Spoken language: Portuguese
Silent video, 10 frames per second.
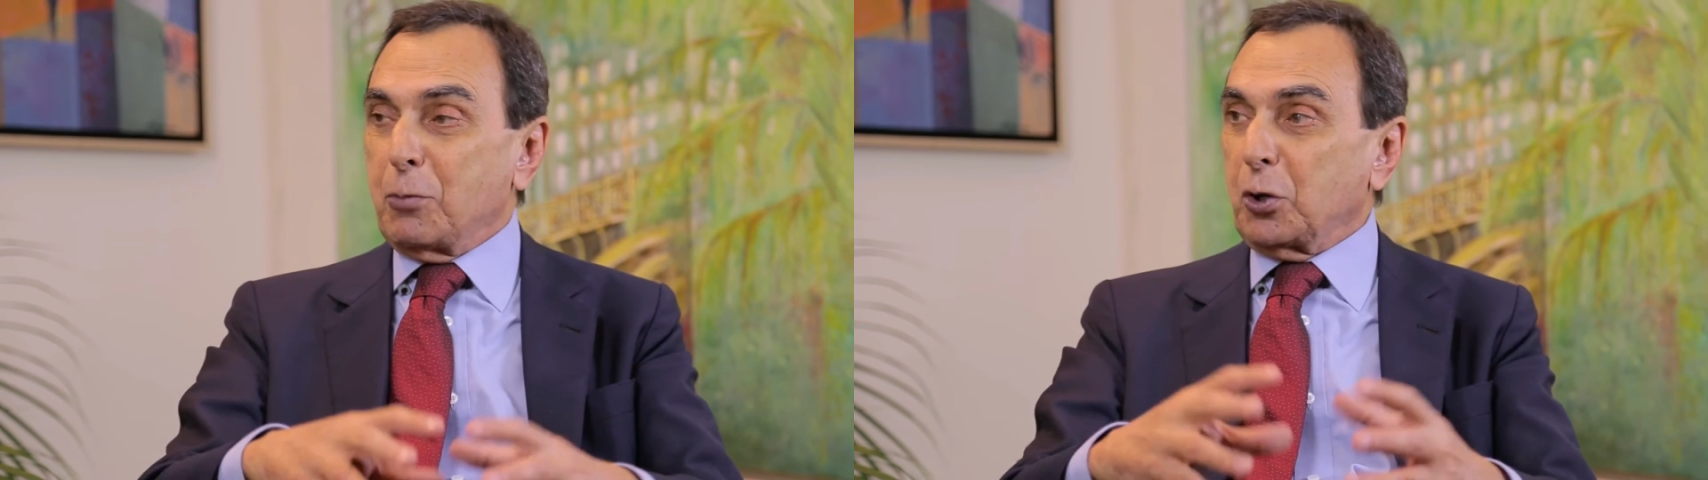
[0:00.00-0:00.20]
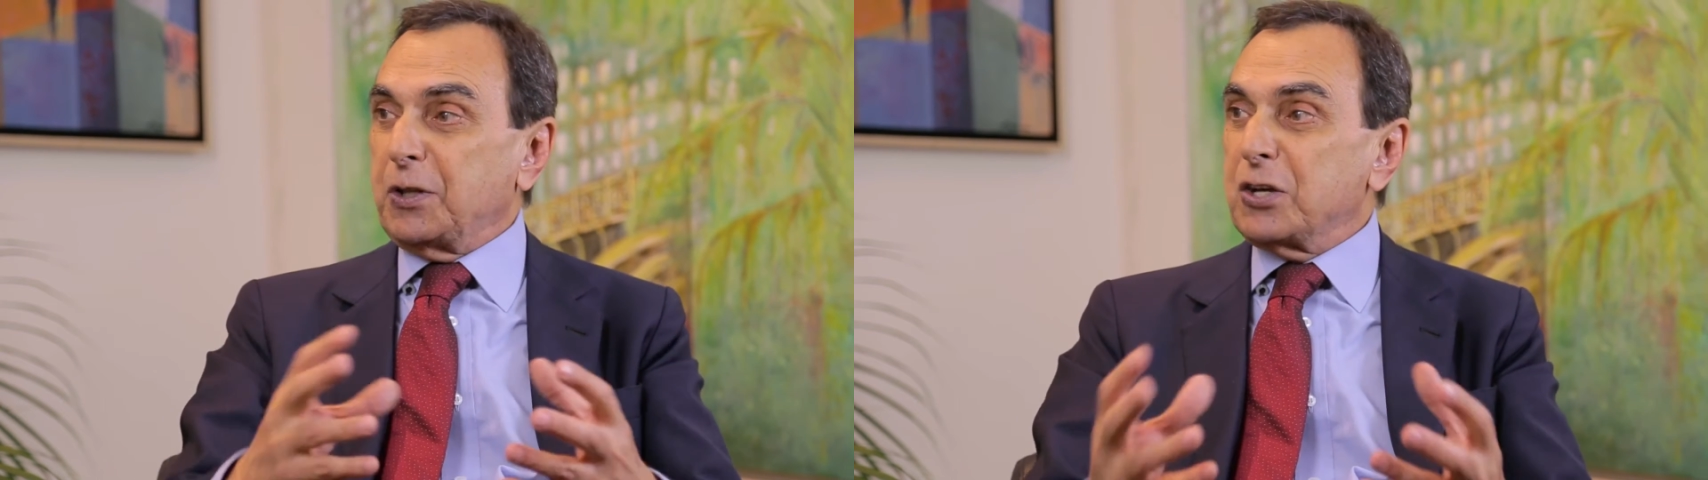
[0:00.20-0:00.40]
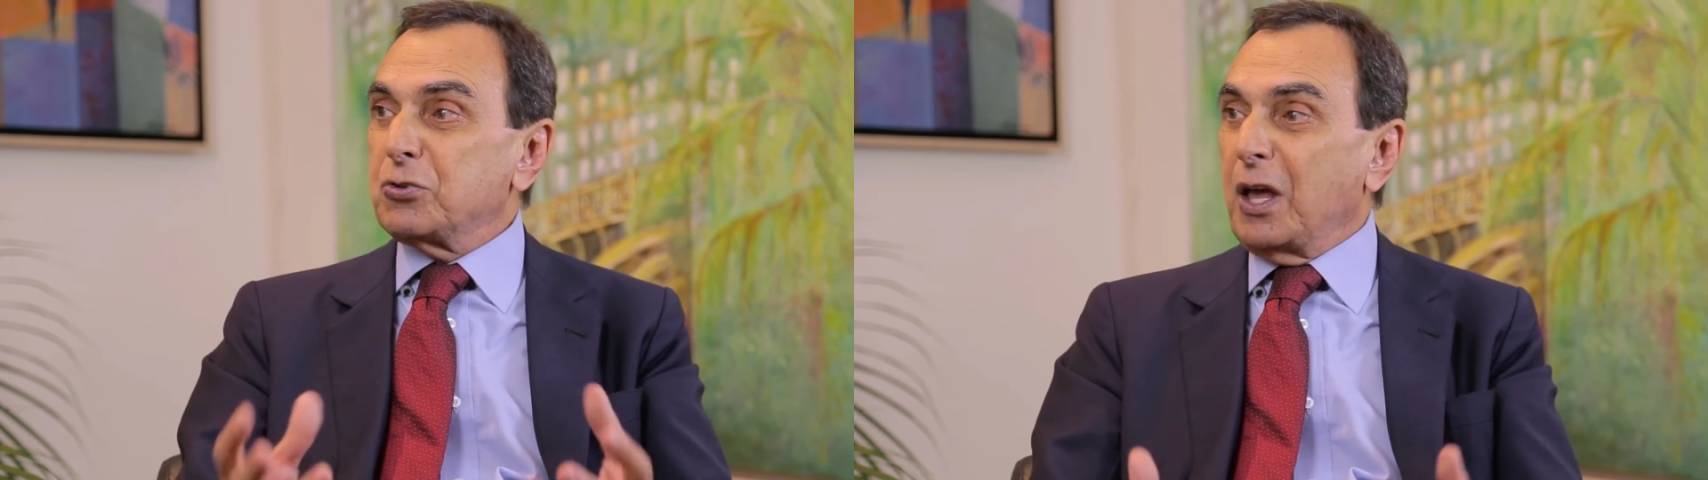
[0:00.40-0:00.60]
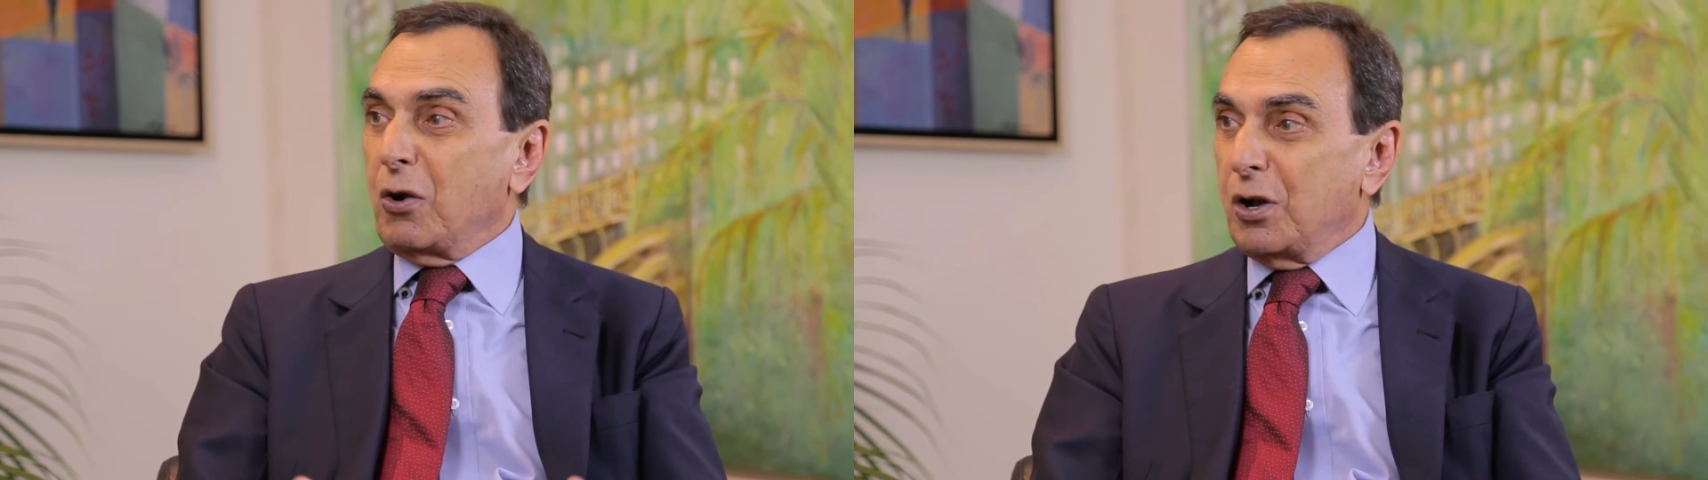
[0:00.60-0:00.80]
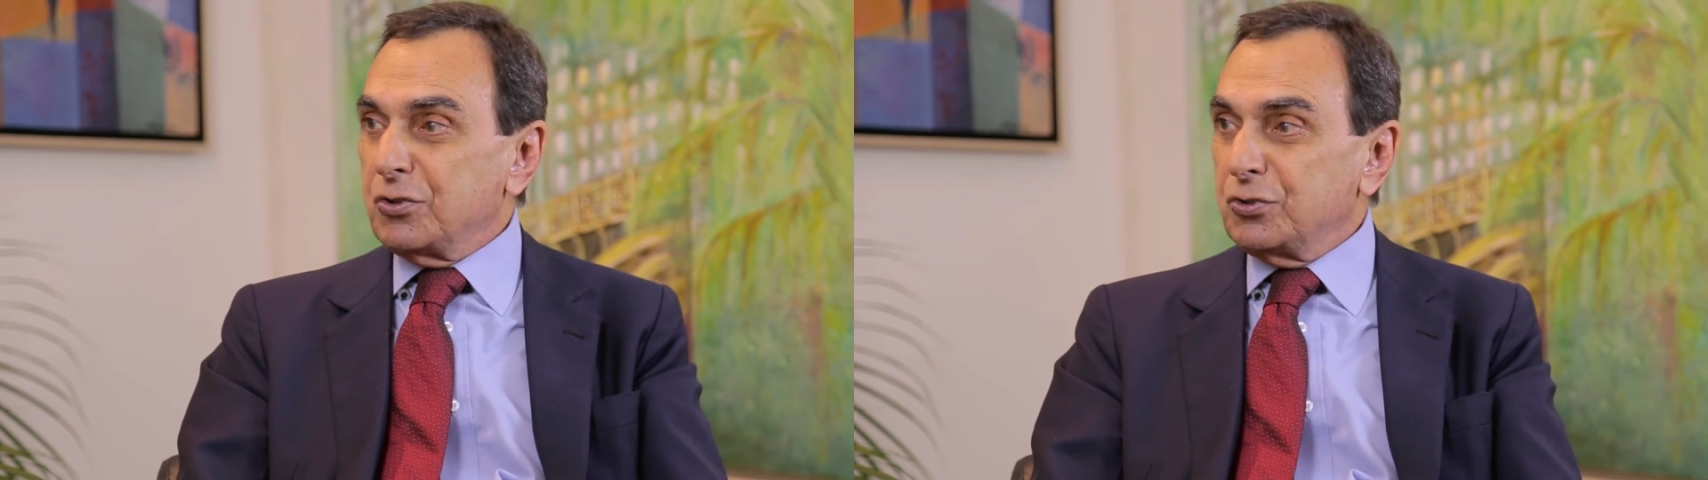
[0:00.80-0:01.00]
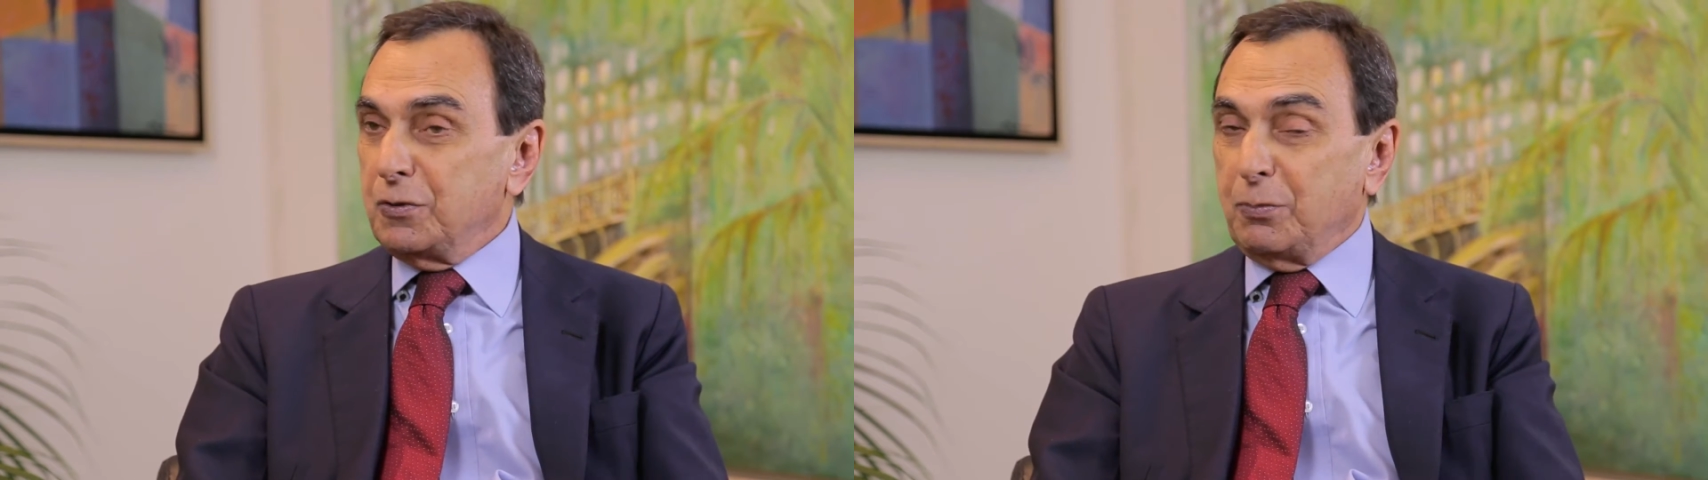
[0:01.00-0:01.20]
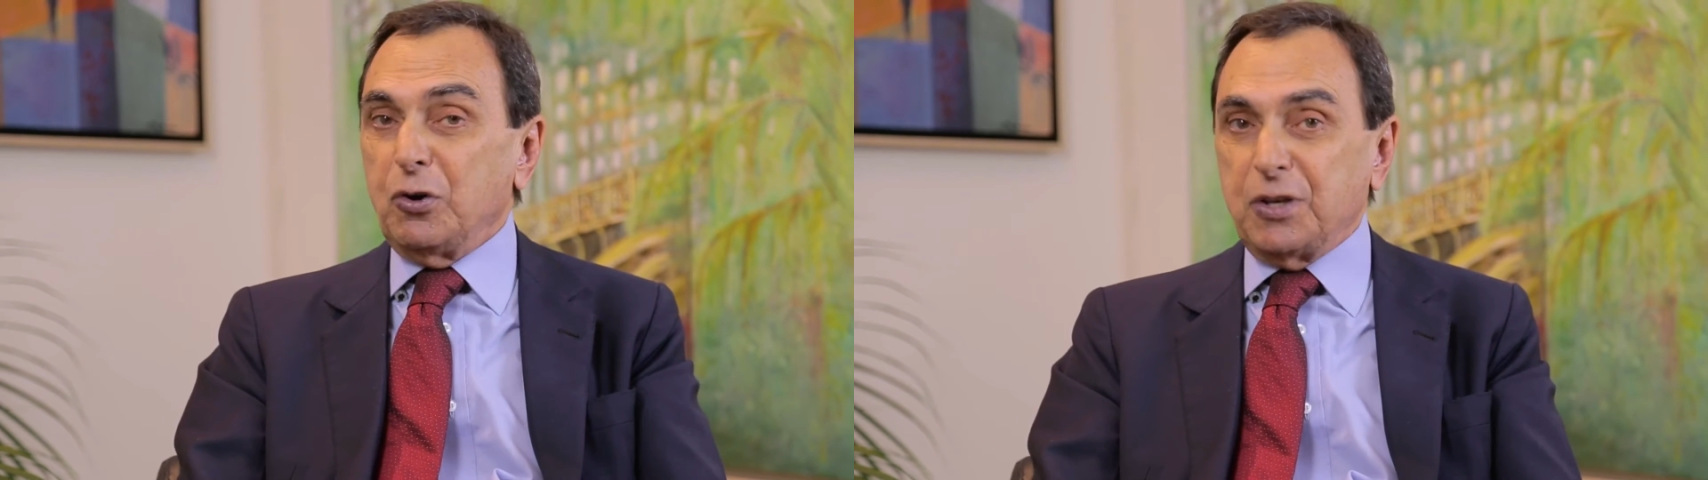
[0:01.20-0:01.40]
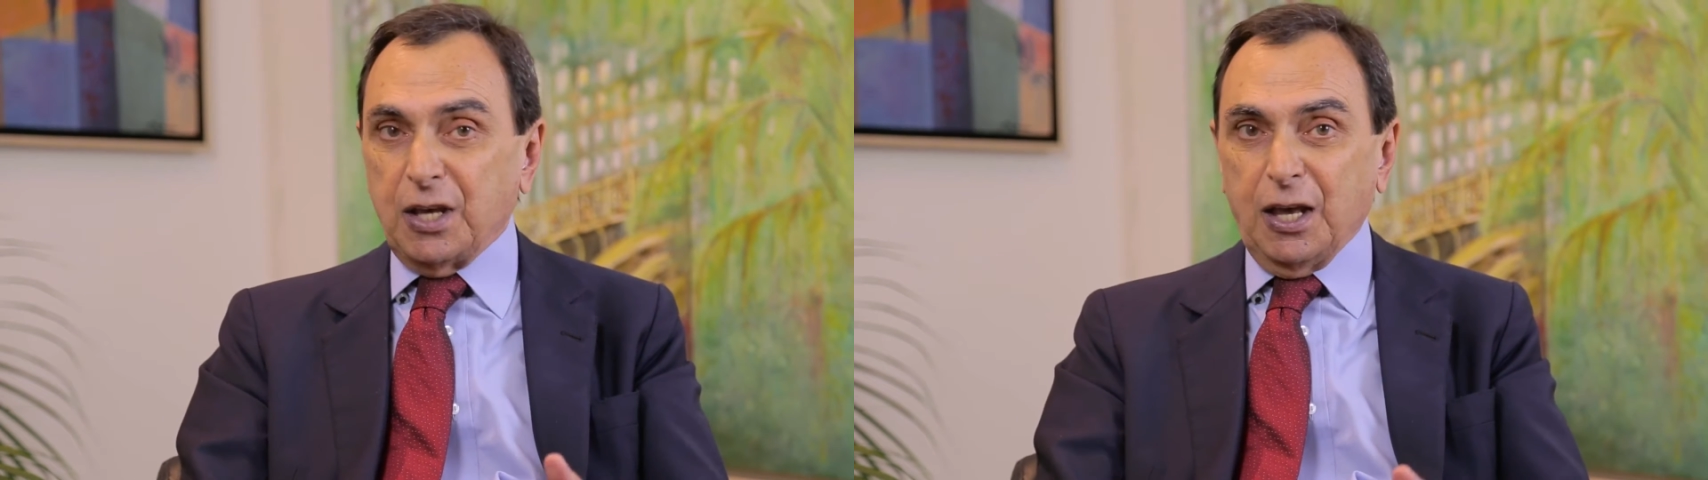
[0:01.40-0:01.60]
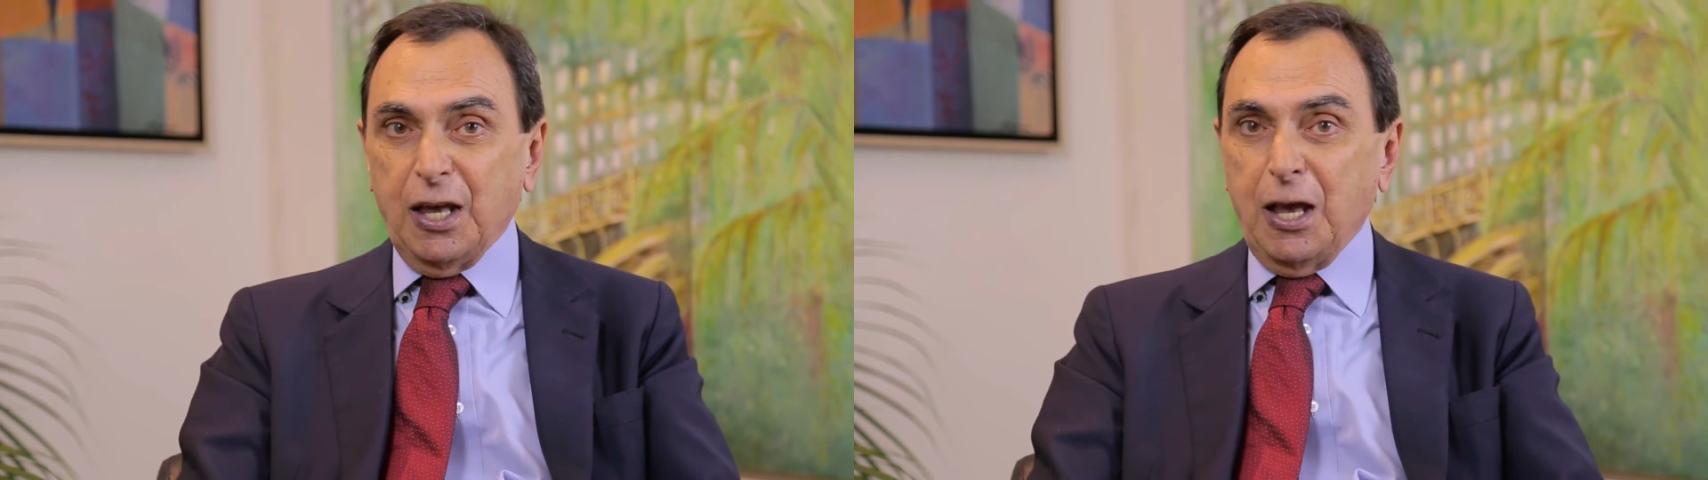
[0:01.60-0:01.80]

protege o negócio. Por quê?